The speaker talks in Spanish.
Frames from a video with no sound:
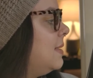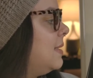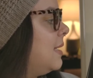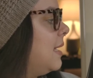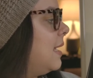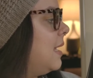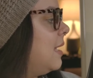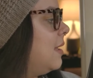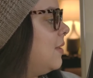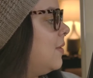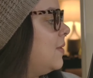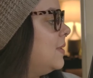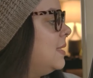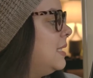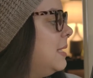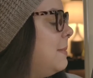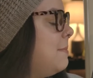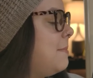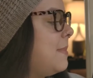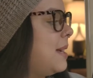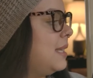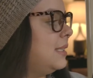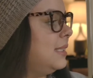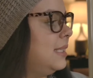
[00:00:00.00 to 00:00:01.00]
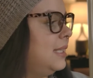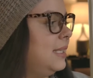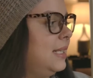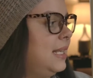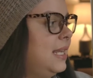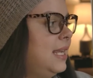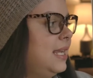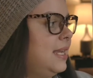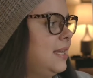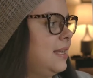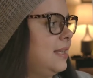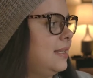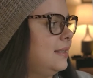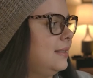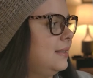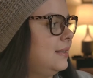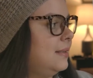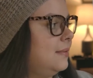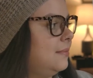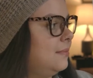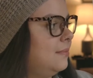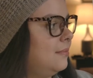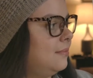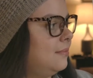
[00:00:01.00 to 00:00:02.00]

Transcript: se quedó sin baterías.